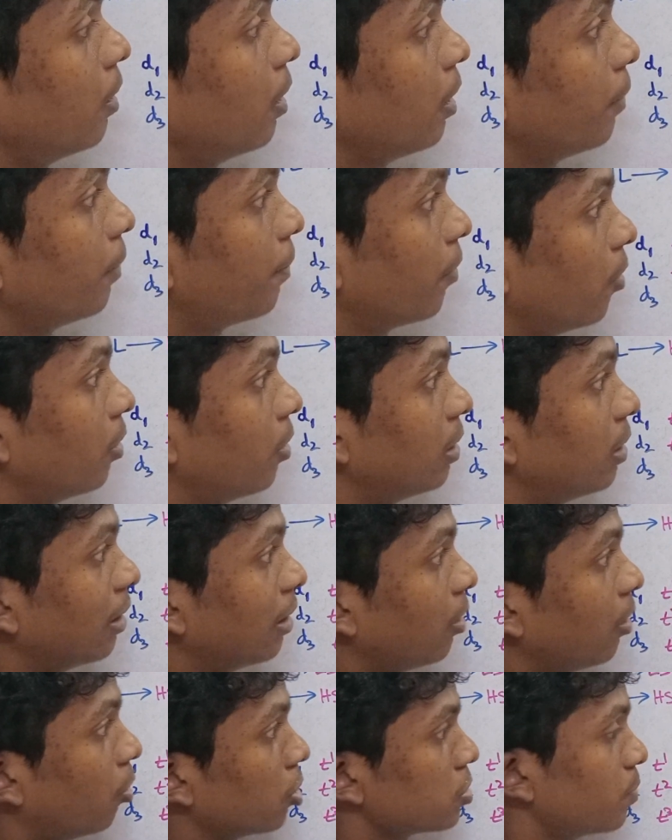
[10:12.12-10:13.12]
இப்போ இது
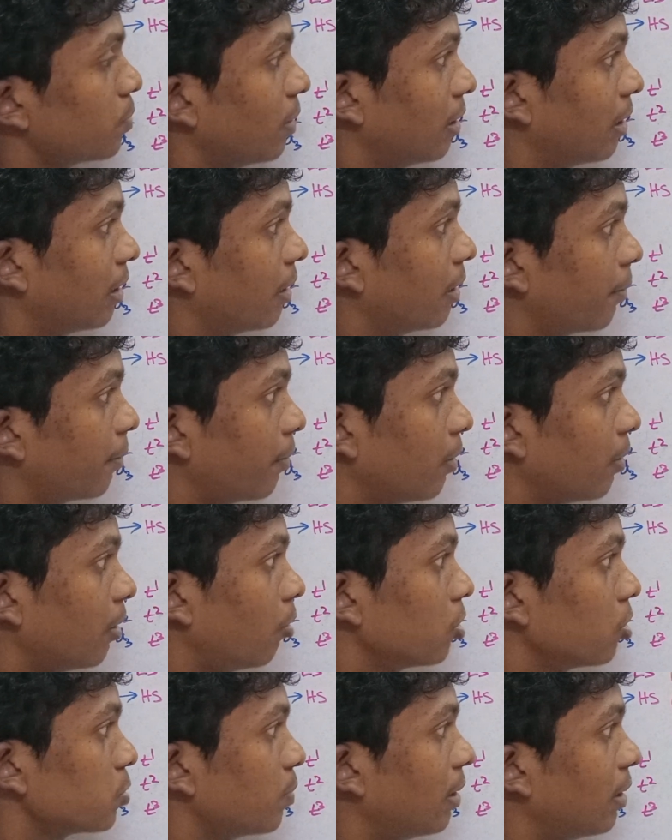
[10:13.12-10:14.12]
லோ ஸ்பின்
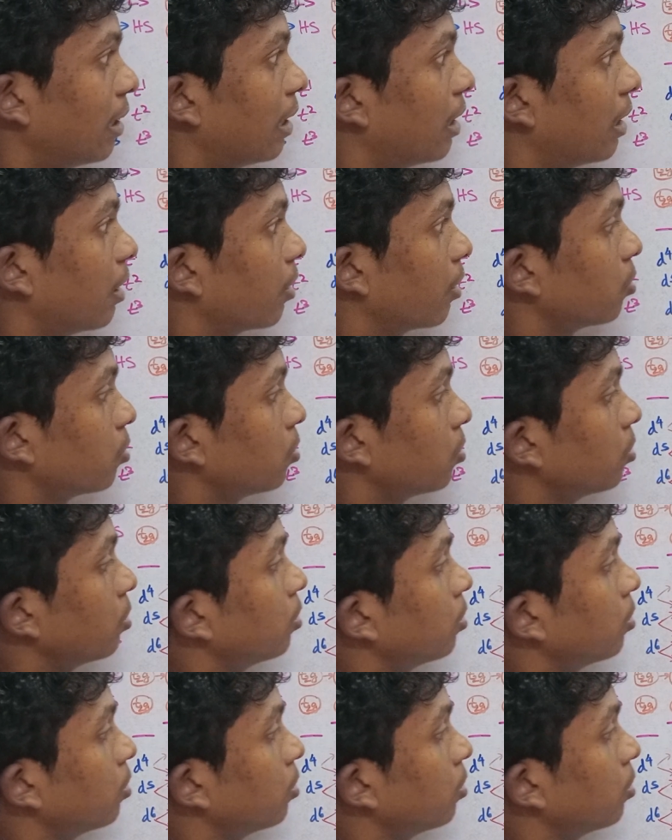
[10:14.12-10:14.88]
லோ ஸ்பின்னில் என்ன ஆகும்